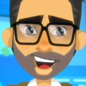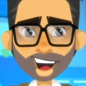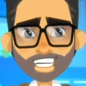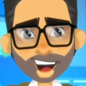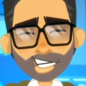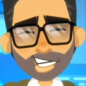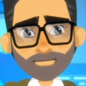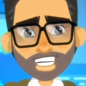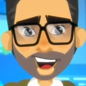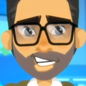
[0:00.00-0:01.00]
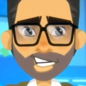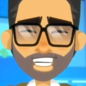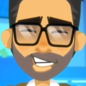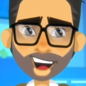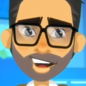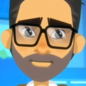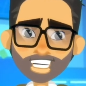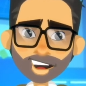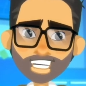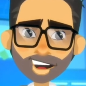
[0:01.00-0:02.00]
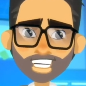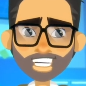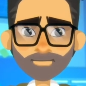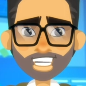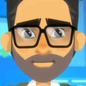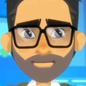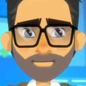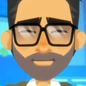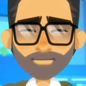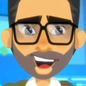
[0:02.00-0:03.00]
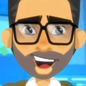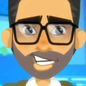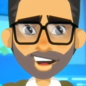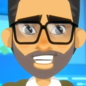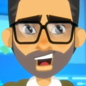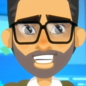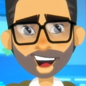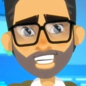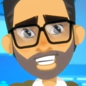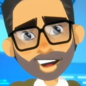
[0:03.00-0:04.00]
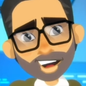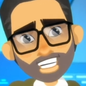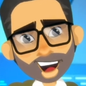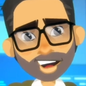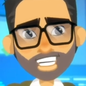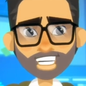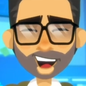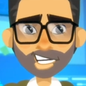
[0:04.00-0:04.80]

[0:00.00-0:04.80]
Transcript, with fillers: el docente en escenarios presenciales. Bienvenidos a esta experiencia de